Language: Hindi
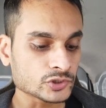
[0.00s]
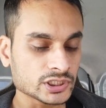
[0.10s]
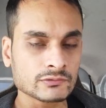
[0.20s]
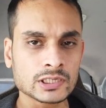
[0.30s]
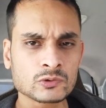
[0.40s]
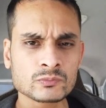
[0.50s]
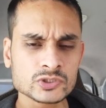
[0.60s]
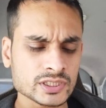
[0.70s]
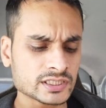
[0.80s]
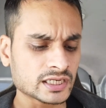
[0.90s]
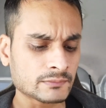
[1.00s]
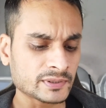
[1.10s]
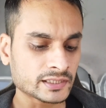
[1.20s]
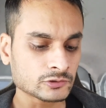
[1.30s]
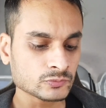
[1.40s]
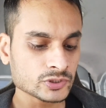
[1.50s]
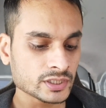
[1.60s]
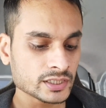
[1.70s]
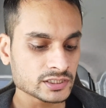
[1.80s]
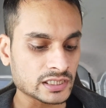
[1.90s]
पहुंचने वाला हूँ मुझे जगह पता है तो
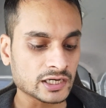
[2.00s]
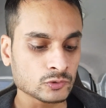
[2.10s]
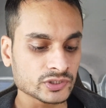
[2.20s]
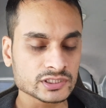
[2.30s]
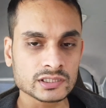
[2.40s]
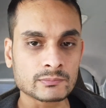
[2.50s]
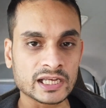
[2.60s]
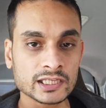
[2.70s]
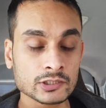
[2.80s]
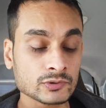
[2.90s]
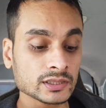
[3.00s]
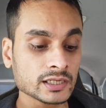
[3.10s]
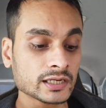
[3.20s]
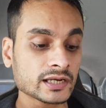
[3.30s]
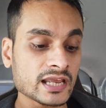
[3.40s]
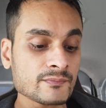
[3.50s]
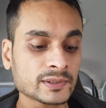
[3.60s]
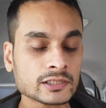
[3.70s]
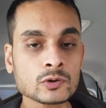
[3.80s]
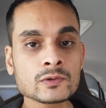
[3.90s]
मुझे ये स्टार्ट लोकेशन दबाने की जरूरत नहीं है अगर नहीं
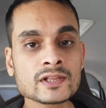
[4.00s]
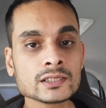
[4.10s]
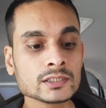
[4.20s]
पता हो